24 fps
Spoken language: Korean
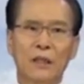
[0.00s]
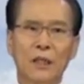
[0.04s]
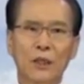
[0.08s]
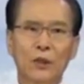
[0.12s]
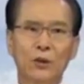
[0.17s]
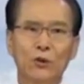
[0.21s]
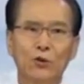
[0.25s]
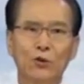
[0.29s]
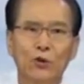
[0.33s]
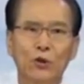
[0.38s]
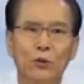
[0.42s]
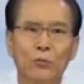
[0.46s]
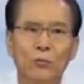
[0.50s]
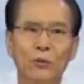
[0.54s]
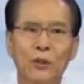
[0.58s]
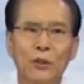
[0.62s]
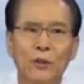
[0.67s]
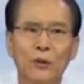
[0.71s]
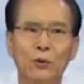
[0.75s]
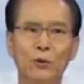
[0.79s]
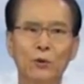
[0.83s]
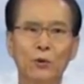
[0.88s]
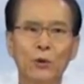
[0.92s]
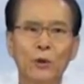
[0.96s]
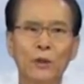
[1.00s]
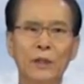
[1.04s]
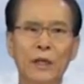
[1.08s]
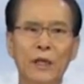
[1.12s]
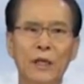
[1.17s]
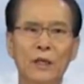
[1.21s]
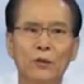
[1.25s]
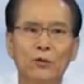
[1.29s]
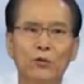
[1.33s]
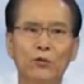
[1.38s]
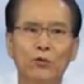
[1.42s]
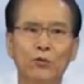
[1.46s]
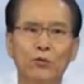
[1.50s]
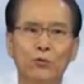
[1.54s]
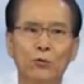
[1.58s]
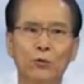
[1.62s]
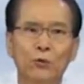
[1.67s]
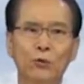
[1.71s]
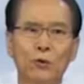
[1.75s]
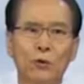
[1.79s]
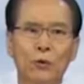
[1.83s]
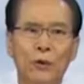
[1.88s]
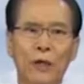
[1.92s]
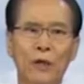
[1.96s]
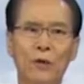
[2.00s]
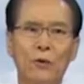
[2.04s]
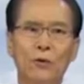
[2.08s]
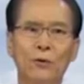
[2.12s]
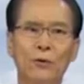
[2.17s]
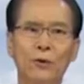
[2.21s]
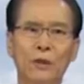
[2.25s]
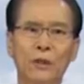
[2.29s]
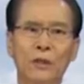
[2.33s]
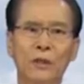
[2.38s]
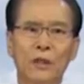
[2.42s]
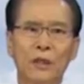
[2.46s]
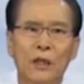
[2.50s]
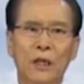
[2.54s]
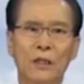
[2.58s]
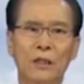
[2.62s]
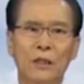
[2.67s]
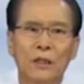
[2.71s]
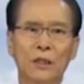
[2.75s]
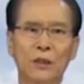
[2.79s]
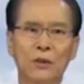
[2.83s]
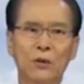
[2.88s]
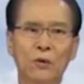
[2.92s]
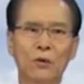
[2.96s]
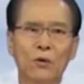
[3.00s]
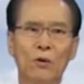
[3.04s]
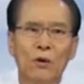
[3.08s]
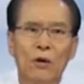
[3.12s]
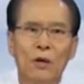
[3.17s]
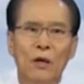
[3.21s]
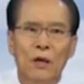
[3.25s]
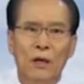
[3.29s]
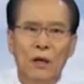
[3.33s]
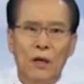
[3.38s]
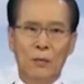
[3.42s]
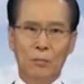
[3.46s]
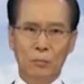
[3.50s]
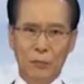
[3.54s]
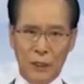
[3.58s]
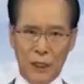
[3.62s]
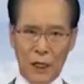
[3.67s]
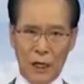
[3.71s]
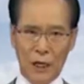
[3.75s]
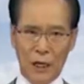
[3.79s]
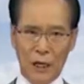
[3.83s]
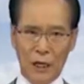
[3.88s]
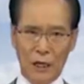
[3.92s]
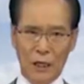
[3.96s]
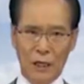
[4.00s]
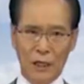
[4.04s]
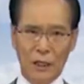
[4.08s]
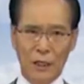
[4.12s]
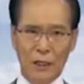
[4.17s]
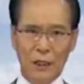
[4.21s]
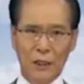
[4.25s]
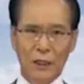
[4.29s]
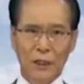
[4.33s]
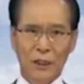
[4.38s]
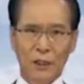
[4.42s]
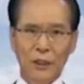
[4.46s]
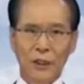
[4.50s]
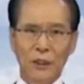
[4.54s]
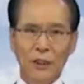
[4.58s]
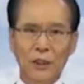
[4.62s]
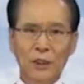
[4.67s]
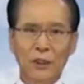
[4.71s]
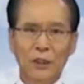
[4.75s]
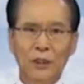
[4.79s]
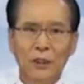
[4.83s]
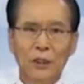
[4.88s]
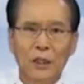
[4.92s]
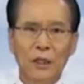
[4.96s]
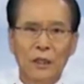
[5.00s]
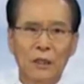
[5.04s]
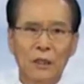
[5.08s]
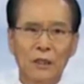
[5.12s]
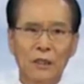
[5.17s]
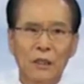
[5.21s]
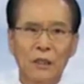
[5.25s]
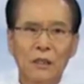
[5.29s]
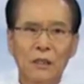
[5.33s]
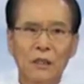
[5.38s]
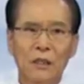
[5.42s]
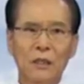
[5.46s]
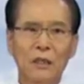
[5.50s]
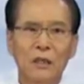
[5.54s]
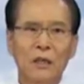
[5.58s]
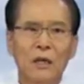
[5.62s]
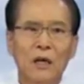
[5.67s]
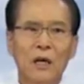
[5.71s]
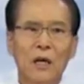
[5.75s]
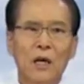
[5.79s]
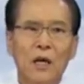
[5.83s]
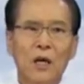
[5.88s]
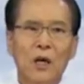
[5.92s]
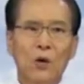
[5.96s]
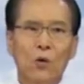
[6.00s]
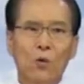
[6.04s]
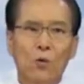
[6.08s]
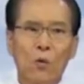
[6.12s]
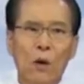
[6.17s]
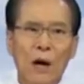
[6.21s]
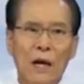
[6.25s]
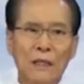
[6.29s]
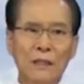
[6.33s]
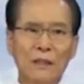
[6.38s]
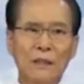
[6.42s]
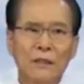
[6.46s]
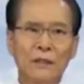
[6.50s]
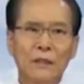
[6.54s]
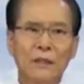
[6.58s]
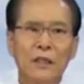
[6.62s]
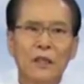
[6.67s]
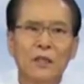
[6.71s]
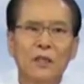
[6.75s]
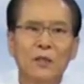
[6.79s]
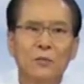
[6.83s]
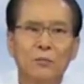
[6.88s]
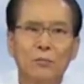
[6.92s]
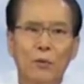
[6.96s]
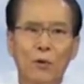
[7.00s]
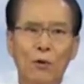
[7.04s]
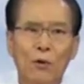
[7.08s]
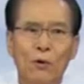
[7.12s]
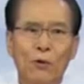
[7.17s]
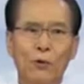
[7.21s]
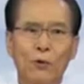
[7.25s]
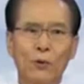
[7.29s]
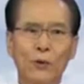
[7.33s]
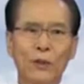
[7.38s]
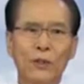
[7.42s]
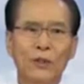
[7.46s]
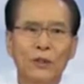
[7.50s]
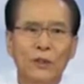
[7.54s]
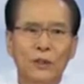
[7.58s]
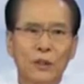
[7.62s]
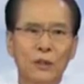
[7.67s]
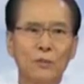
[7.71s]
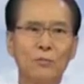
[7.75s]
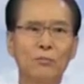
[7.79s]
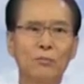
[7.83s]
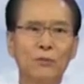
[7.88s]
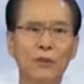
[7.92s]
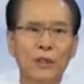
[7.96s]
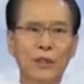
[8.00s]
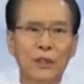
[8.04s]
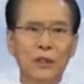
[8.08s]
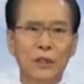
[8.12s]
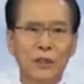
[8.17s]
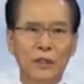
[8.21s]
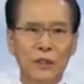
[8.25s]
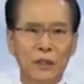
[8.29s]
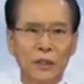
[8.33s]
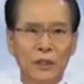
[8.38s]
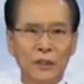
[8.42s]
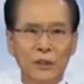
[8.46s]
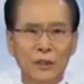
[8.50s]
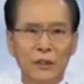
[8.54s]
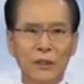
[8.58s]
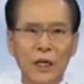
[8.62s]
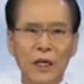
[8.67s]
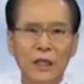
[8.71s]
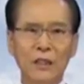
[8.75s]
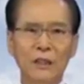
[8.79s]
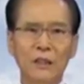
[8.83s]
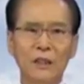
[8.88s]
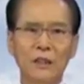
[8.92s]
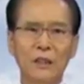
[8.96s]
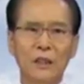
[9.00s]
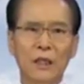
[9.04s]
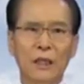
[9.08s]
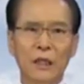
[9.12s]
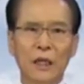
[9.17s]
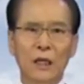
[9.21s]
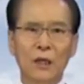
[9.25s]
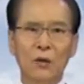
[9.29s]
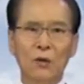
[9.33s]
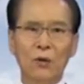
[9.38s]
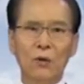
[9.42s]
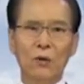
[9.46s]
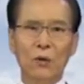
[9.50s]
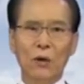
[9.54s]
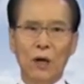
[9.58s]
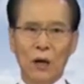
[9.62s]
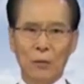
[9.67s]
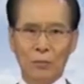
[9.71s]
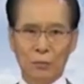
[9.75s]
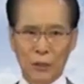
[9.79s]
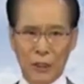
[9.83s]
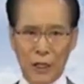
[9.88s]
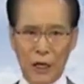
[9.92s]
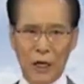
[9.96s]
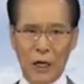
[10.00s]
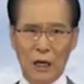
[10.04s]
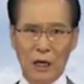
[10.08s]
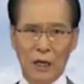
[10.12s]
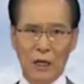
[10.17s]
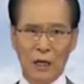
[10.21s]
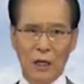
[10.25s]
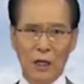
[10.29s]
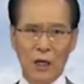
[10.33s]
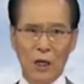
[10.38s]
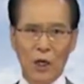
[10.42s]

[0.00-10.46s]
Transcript: 예수님의 유언에 순종해온 기간이기도 합니다. 이 시대를 일러 완성 복귀 섭리 연장 시대라고 합니다.